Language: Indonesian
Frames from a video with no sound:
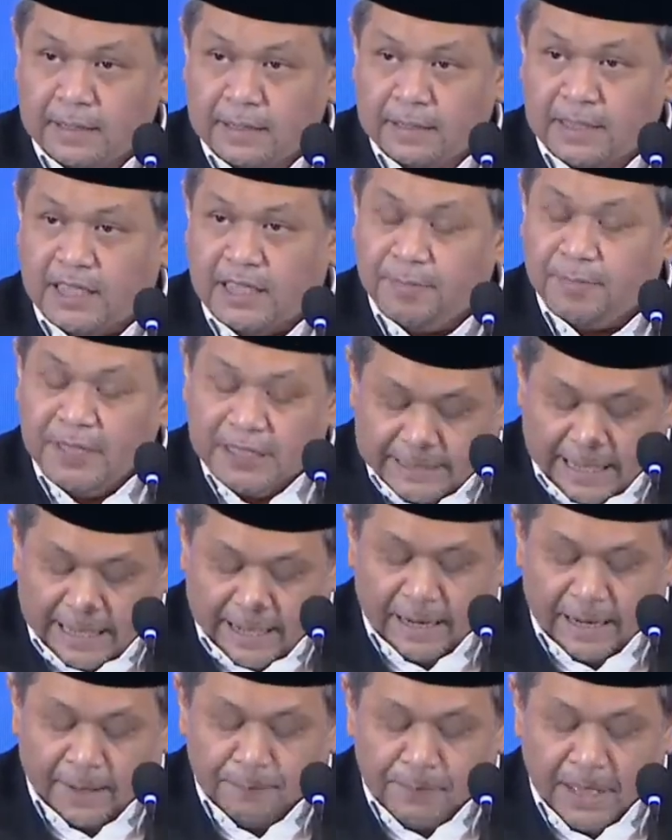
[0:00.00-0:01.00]

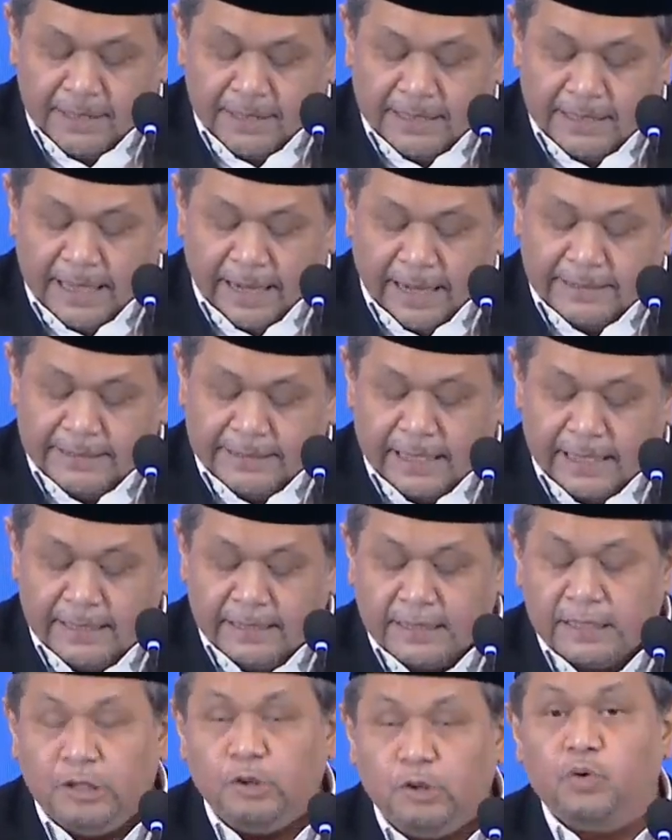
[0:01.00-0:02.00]
Sementara bagian
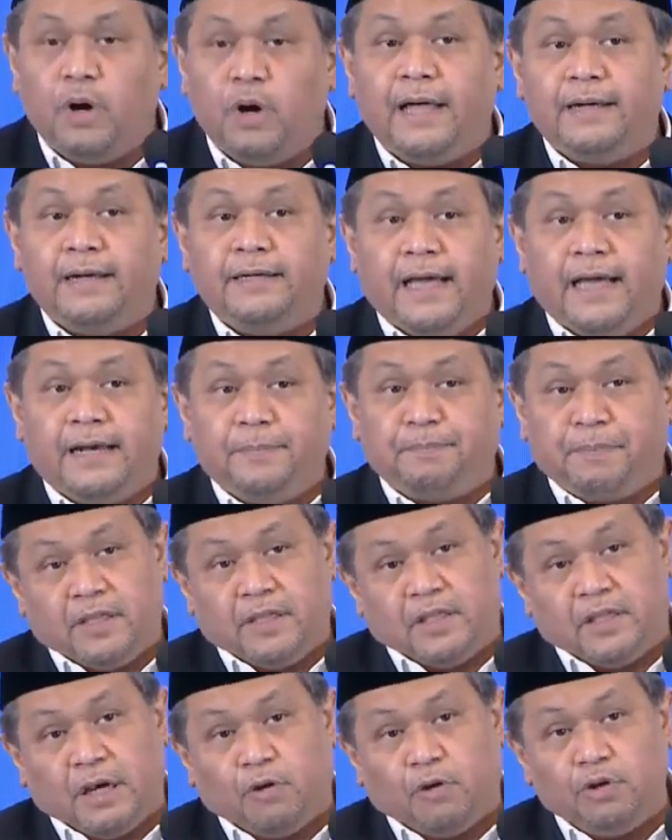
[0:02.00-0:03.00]
yang kedua dari
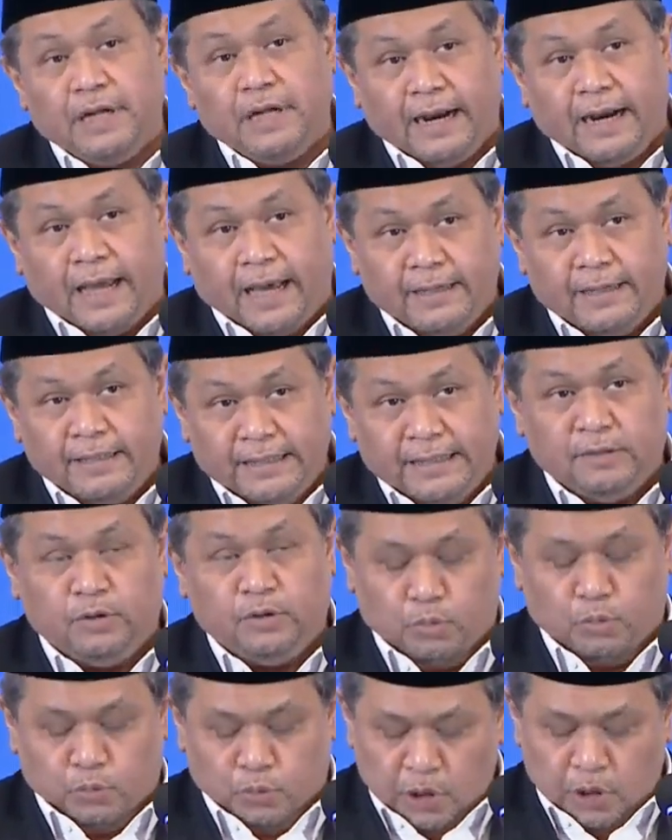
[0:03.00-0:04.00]
persaudaraan
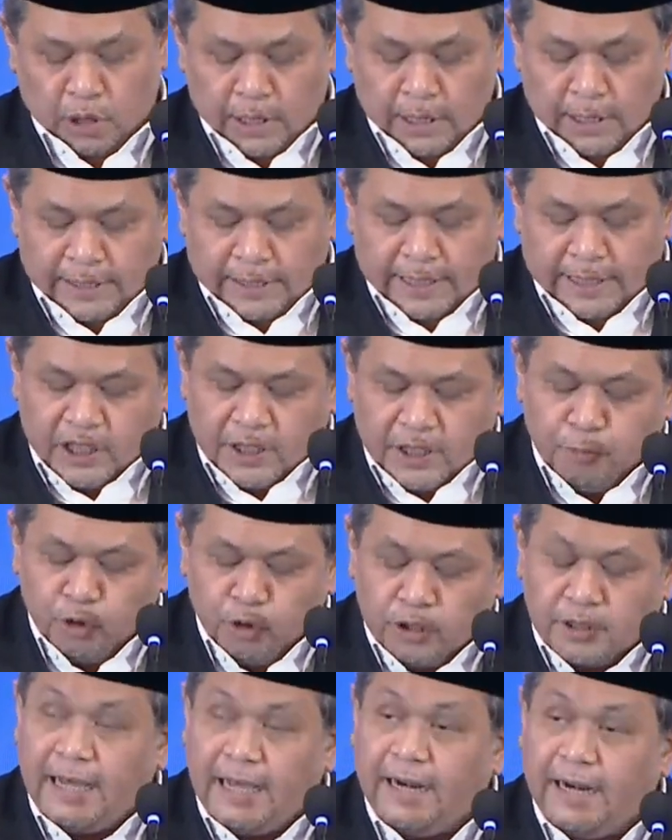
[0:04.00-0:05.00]
itu
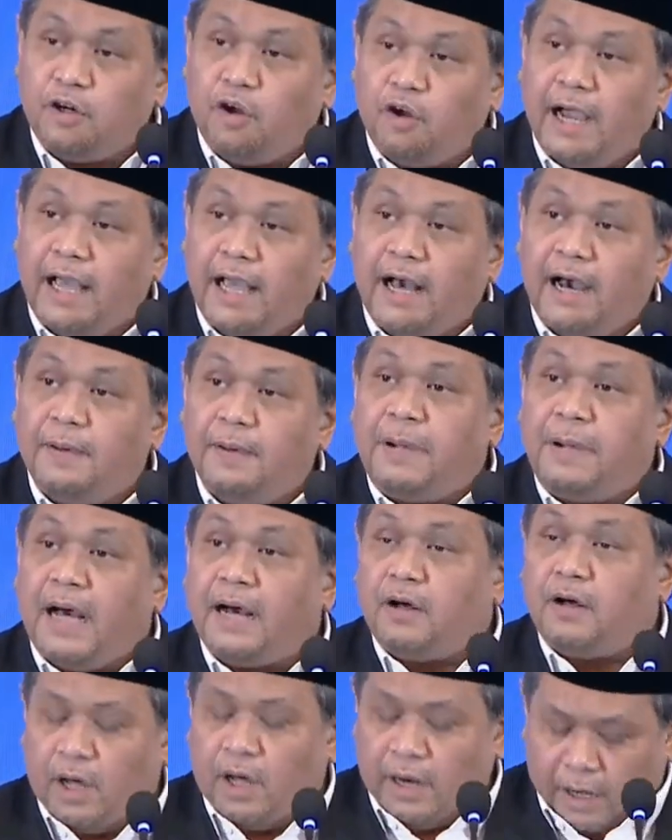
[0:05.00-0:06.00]
disebutkan oleh
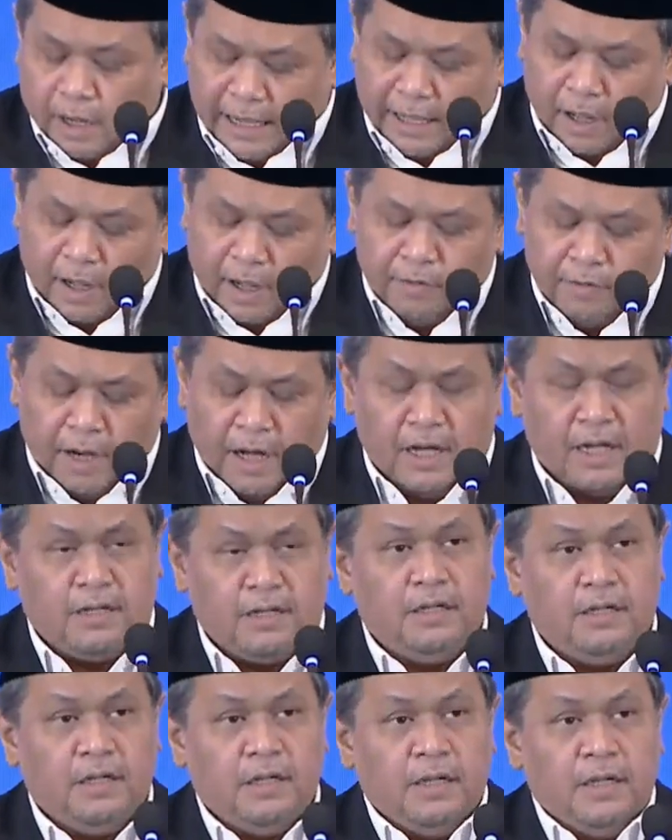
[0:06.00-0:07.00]
oleh Allah
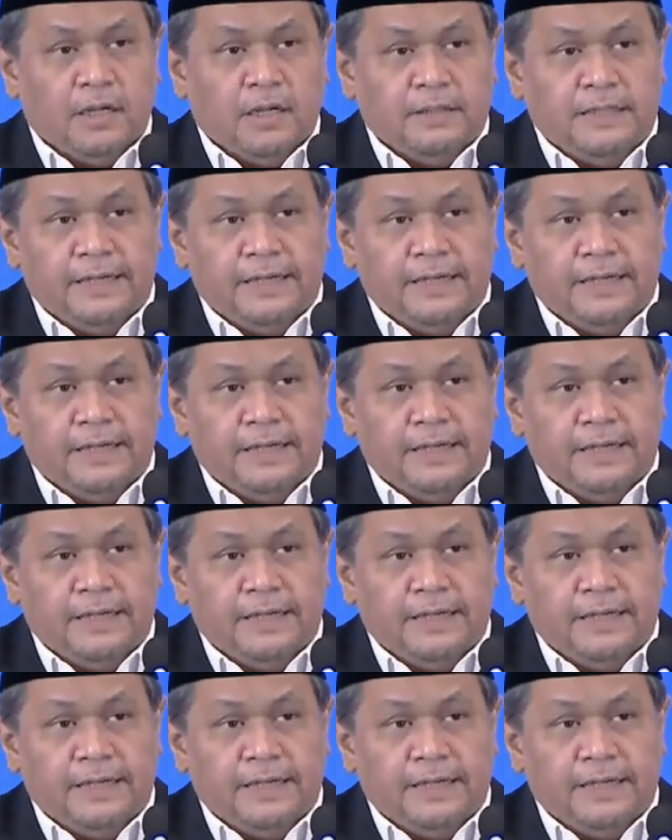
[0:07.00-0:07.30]
di